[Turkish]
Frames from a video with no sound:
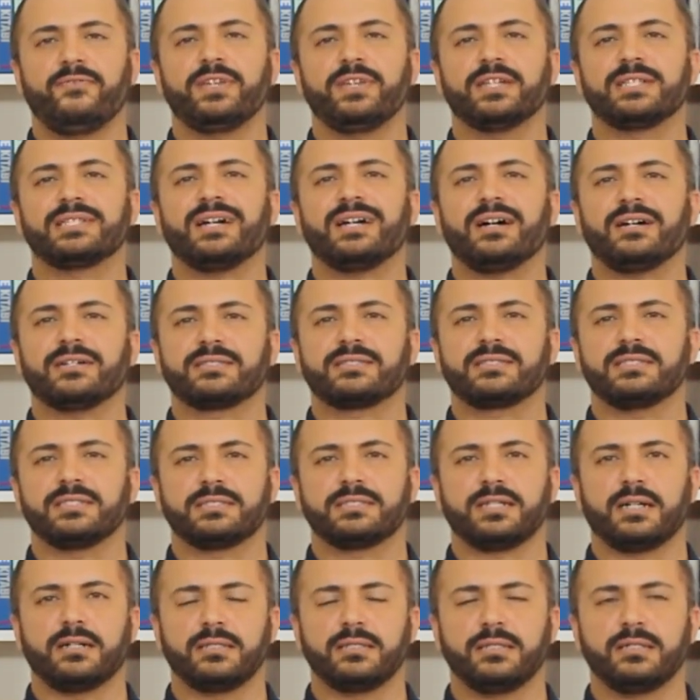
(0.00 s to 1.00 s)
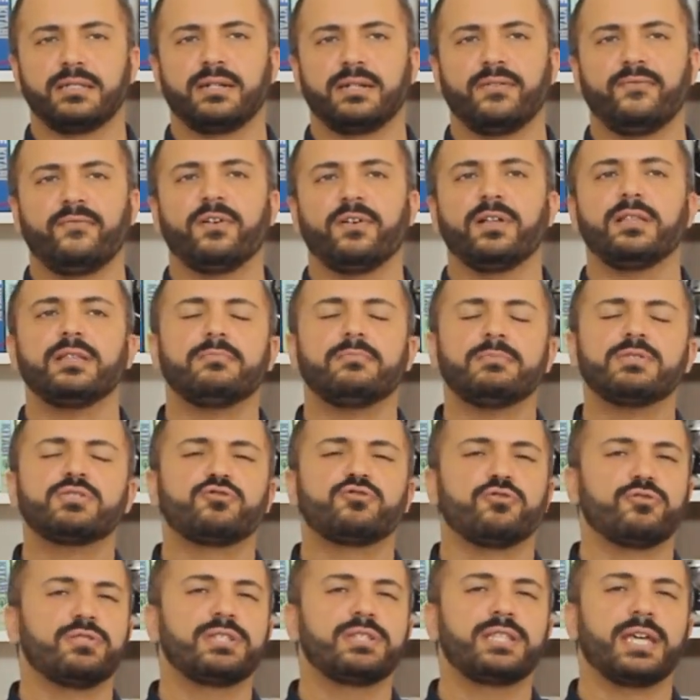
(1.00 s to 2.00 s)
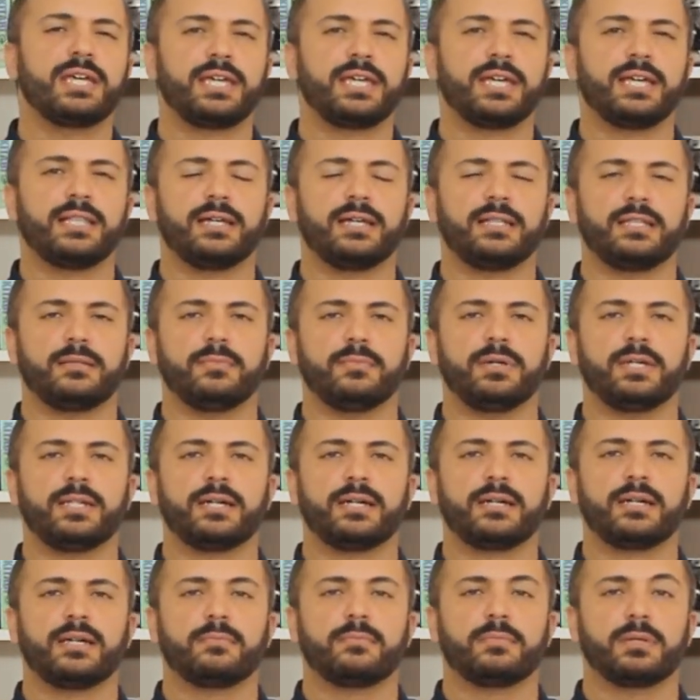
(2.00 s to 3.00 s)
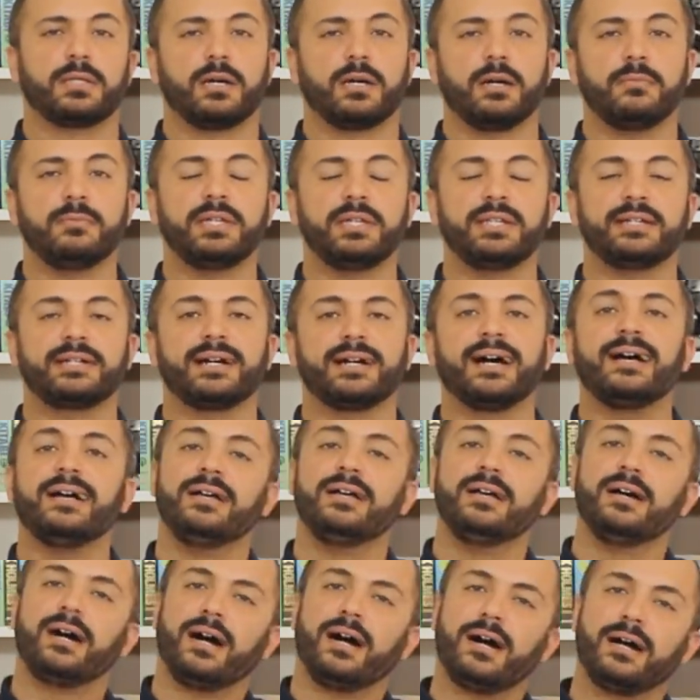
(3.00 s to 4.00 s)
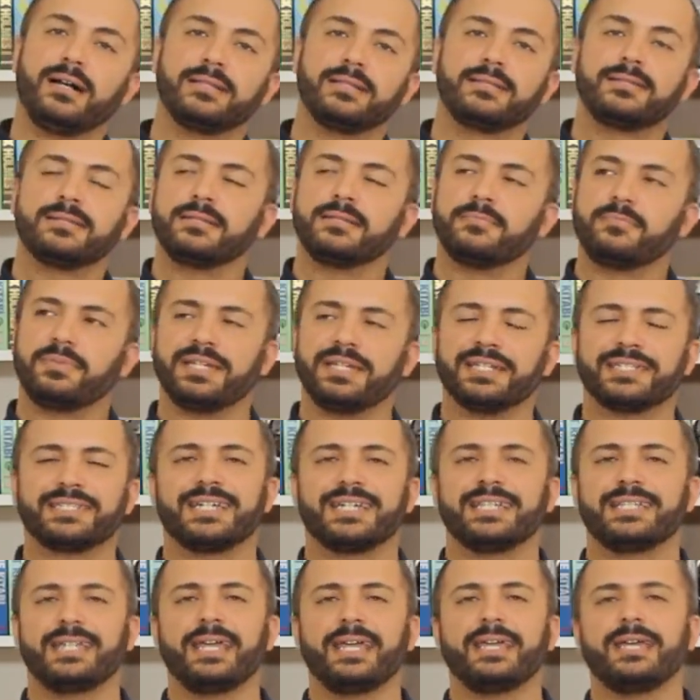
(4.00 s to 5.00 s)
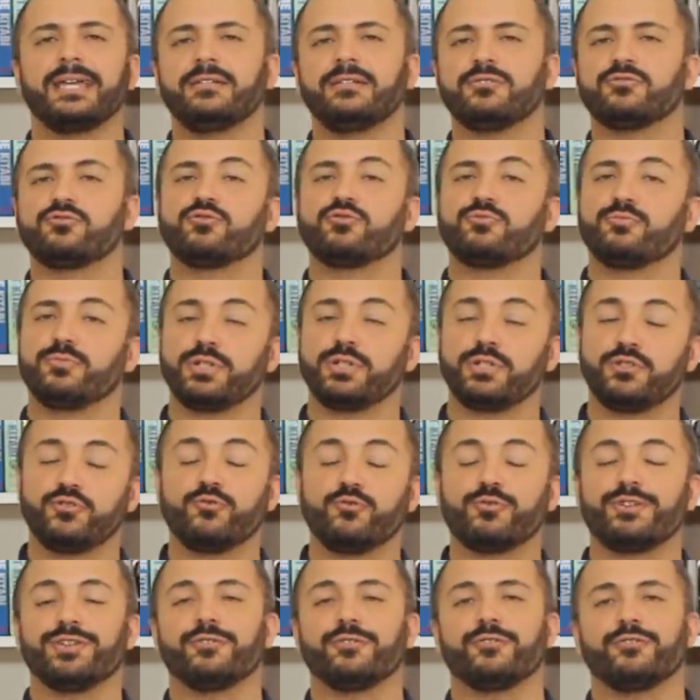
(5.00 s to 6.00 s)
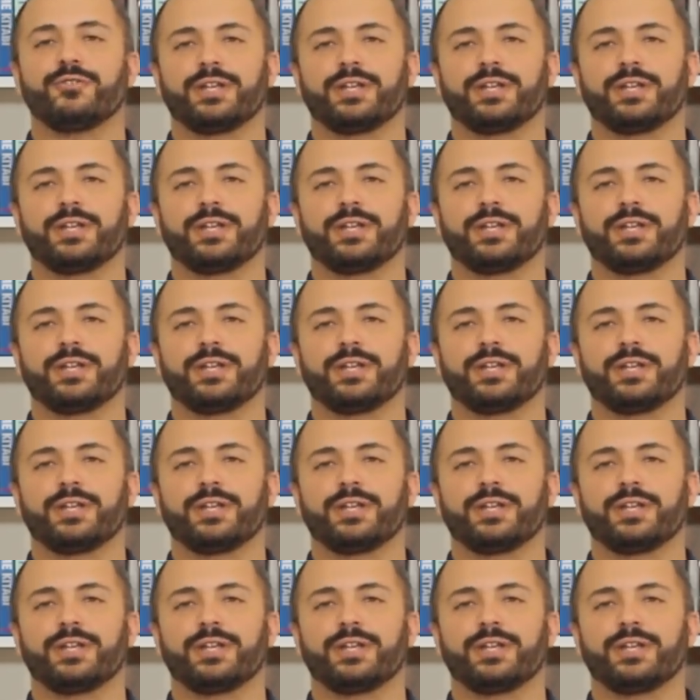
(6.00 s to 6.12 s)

fiyatı arttı tahılların falan ama sonra dengelendi merak etmeyin. Amerika altını piyasaya dengeli sürmeyi çok iyi